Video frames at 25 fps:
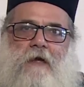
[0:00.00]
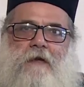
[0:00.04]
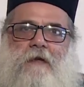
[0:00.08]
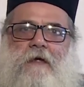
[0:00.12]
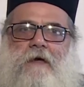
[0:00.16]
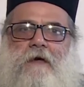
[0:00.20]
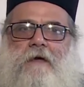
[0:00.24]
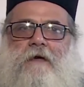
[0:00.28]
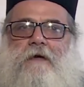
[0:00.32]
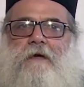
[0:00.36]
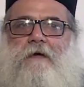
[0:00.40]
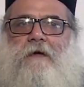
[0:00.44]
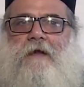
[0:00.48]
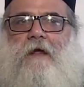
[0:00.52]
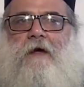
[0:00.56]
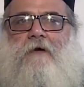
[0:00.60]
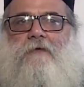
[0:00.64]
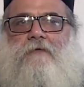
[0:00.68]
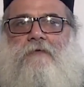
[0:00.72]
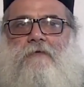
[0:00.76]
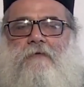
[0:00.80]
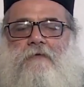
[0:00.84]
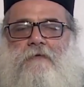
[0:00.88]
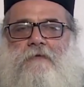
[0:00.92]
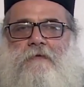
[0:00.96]
انا راح
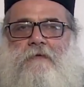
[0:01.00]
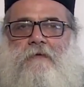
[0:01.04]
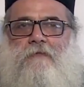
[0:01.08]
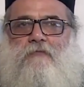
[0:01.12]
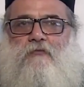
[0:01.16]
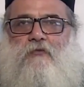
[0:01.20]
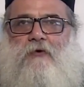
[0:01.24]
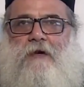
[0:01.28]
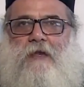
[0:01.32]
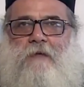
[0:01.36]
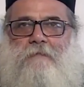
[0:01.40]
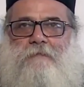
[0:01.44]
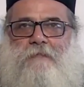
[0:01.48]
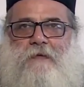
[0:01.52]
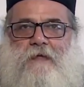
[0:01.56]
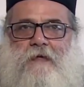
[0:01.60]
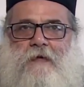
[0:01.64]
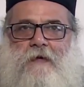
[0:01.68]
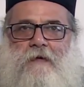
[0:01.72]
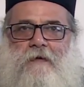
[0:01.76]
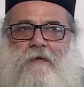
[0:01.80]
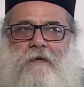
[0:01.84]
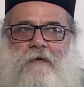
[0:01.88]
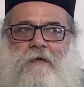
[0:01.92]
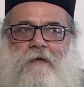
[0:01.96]
كون
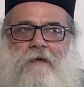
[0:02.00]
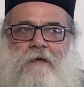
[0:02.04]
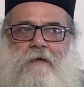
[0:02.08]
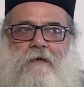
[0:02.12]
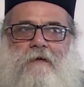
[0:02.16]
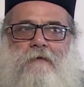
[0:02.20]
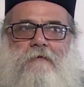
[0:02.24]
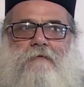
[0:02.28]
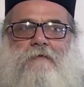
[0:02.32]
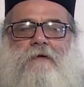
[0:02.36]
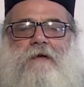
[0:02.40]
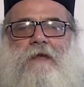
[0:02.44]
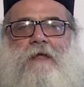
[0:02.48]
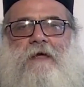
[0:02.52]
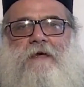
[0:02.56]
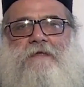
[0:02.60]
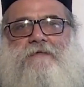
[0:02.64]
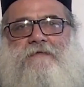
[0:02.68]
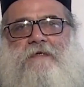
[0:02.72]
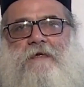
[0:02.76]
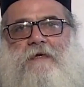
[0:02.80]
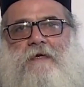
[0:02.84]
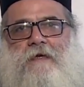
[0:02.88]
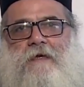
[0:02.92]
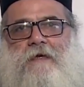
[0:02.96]
ملبيه لكل
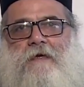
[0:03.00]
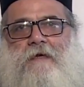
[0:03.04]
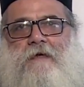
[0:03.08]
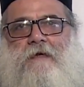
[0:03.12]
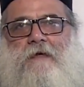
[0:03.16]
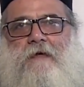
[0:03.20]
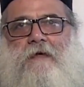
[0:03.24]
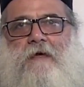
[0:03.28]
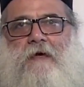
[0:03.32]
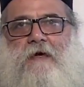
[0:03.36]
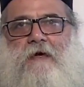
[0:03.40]
هذه